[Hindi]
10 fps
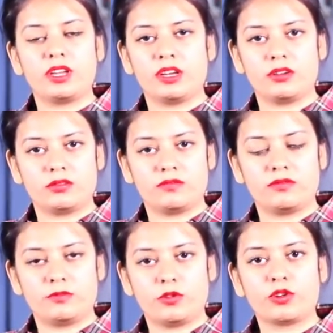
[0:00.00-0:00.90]
के
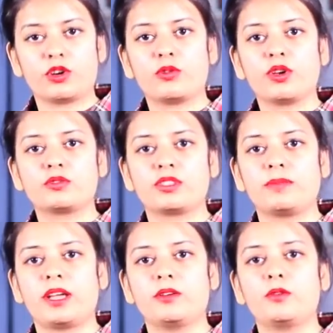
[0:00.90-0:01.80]
फोर करोगे उस
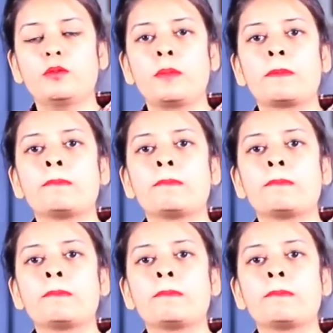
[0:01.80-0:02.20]
सप्लाई को